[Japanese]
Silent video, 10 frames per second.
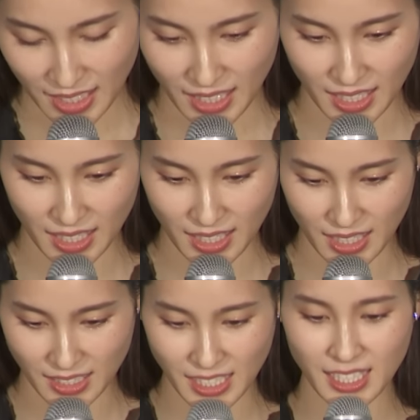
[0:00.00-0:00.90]

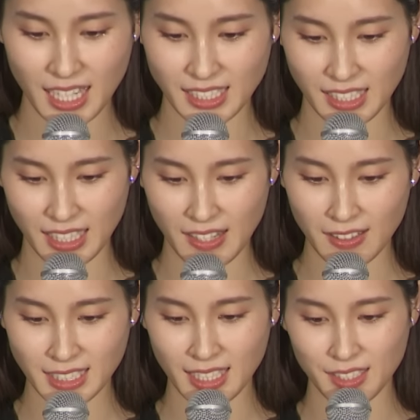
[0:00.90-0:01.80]
えー、凛花に出会
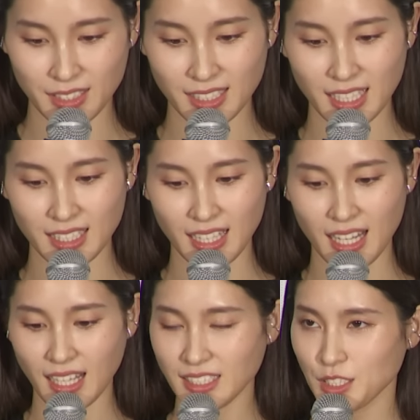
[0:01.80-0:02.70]
わせてくださっ
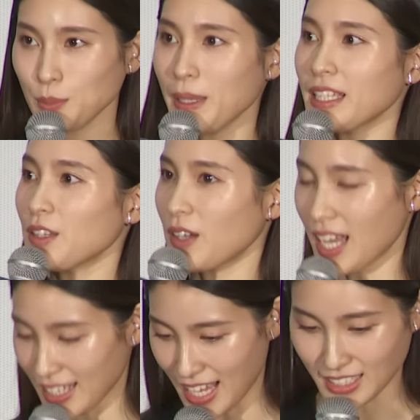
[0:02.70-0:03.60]
たすべての
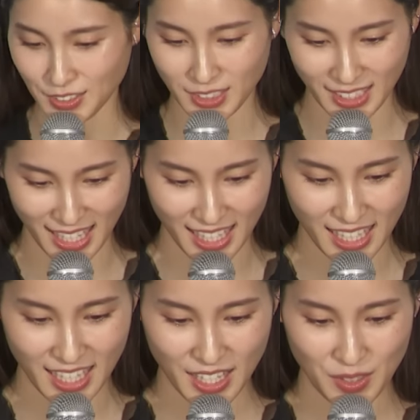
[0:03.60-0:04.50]
方そして
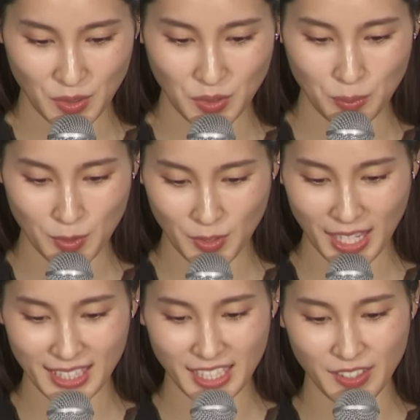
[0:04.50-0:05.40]
この物
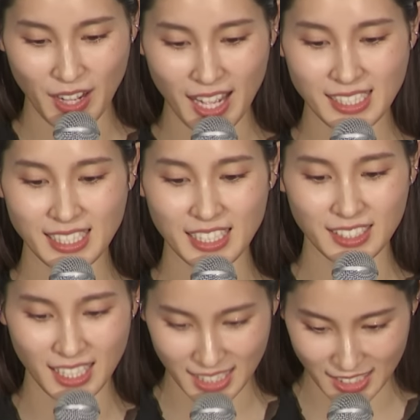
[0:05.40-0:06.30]
語を愛して
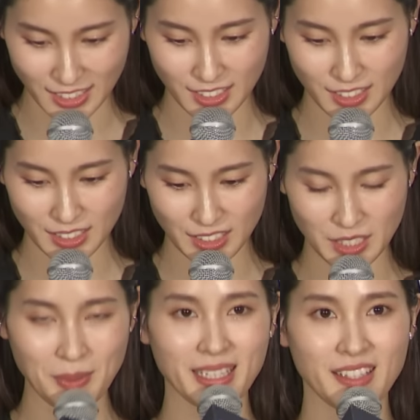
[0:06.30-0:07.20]
くださる
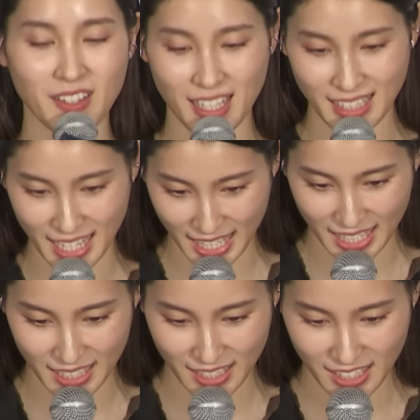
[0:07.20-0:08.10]
すべての方へ、
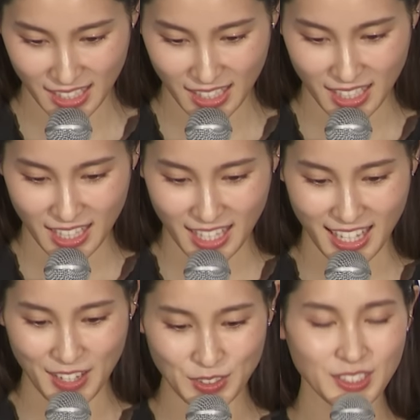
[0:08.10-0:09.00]

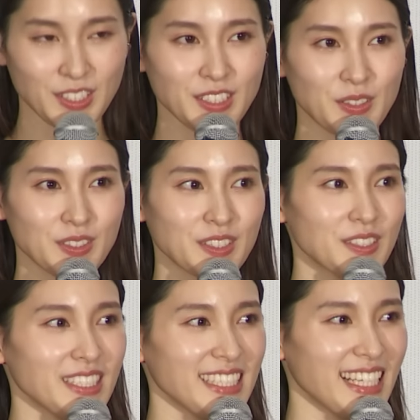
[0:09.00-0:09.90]
えー、本当に本
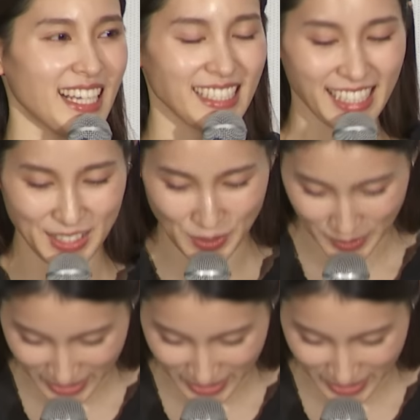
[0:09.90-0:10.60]
当にありがとう